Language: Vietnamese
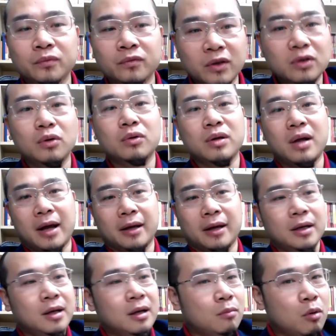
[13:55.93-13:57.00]
Ví dụ như này,
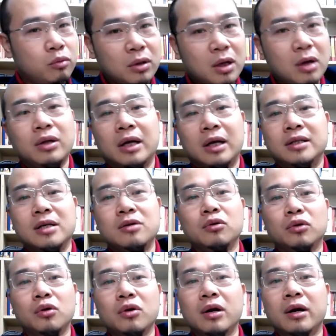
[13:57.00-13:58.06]
mục tiêu tài chính của
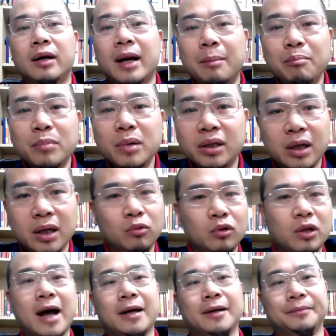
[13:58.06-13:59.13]
tôi là năm mươi triệu một
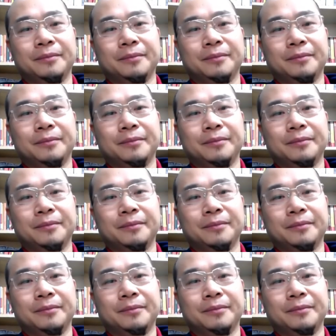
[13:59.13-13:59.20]
tháng.